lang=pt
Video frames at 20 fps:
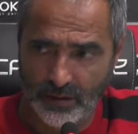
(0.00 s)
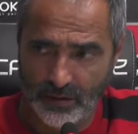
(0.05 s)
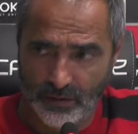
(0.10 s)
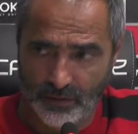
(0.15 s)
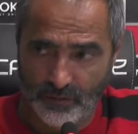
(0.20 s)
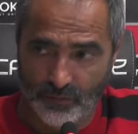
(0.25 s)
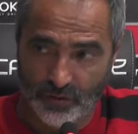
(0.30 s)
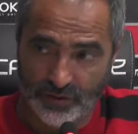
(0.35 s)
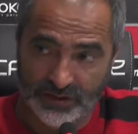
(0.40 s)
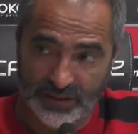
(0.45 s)

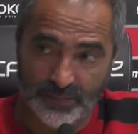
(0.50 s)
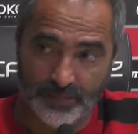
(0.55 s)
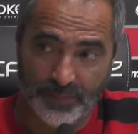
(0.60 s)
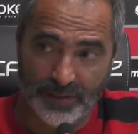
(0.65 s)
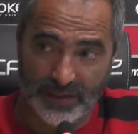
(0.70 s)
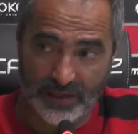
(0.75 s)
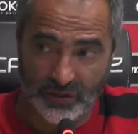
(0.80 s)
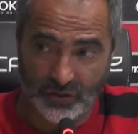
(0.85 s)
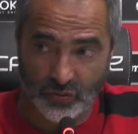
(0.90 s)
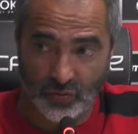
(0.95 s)
você
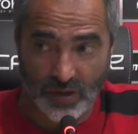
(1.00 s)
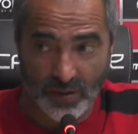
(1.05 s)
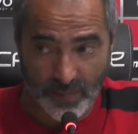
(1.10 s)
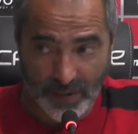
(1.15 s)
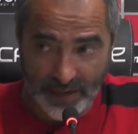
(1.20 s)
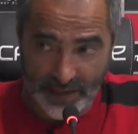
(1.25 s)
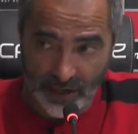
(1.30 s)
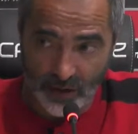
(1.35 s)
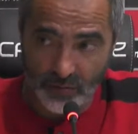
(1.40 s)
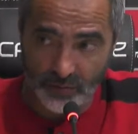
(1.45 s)
perde um
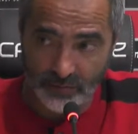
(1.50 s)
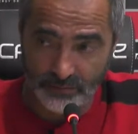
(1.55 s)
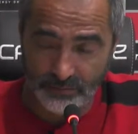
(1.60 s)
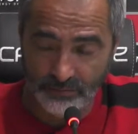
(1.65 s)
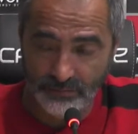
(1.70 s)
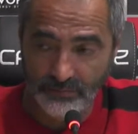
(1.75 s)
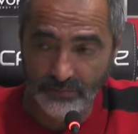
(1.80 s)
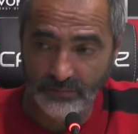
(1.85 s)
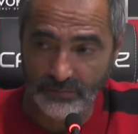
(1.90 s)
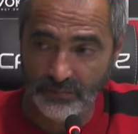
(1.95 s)
Amaral,
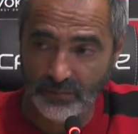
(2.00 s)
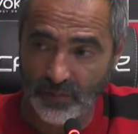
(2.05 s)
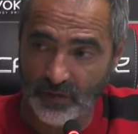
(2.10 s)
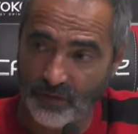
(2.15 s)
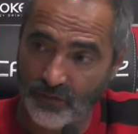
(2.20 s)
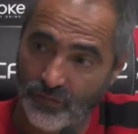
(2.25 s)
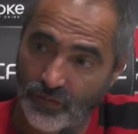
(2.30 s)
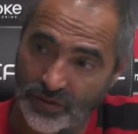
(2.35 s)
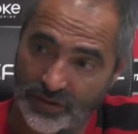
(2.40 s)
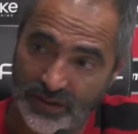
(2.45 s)

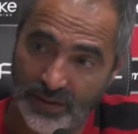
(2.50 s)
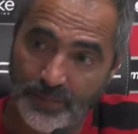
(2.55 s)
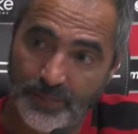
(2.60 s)
você